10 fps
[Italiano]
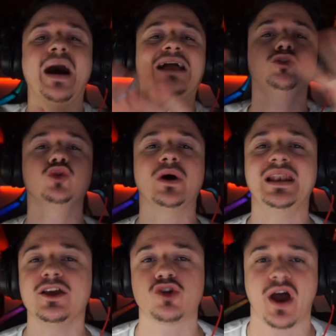Bando
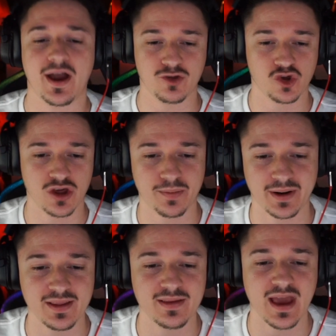alle ciance,
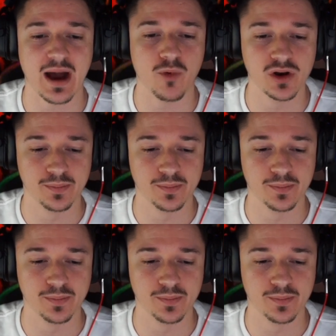prendiamo